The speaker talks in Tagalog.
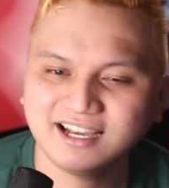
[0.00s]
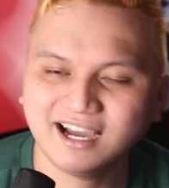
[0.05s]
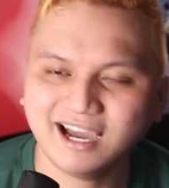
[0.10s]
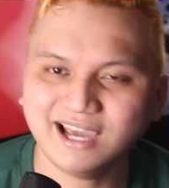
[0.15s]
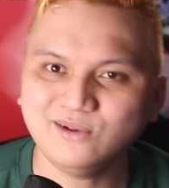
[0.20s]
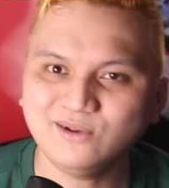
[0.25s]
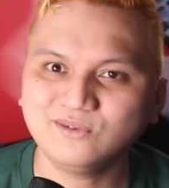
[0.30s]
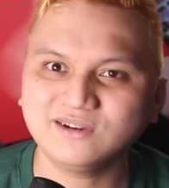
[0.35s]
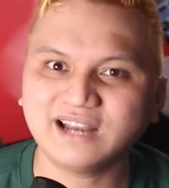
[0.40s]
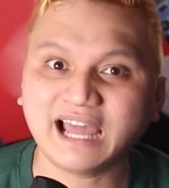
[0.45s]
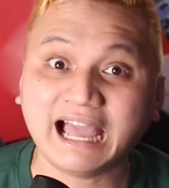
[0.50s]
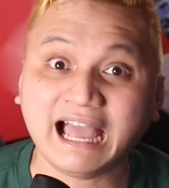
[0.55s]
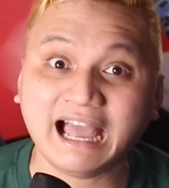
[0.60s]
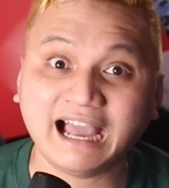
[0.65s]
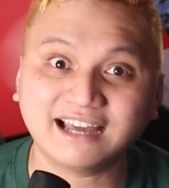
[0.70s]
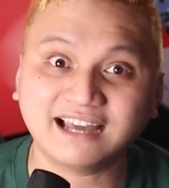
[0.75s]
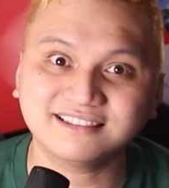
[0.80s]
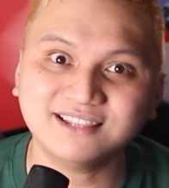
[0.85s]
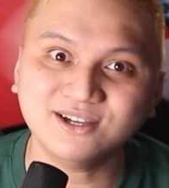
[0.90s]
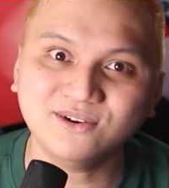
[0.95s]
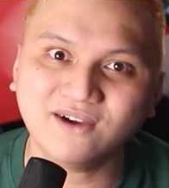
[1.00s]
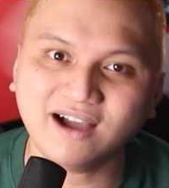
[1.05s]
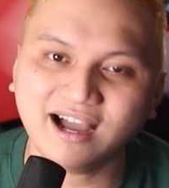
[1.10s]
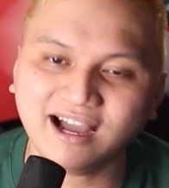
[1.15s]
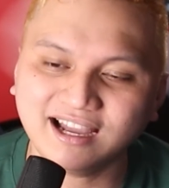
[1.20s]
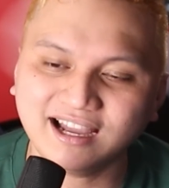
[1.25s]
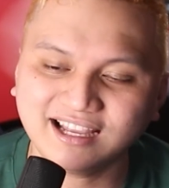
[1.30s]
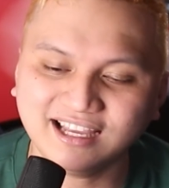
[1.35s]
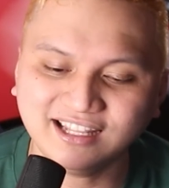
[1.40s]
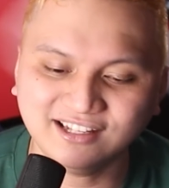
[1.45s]
Anong
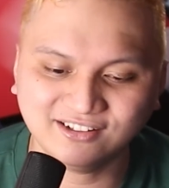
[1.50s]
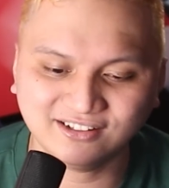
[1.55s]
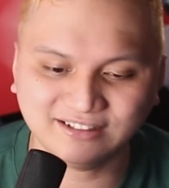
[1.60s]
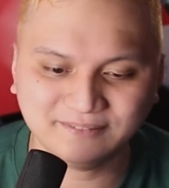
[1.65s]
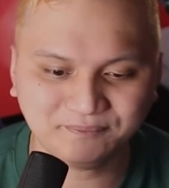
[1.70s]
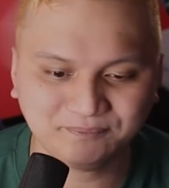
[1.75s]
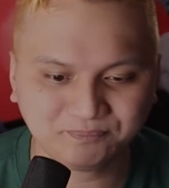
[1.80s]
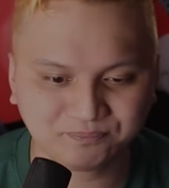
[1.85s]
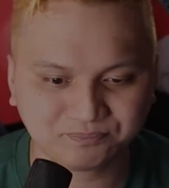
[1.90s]
nakakatawa, ganon.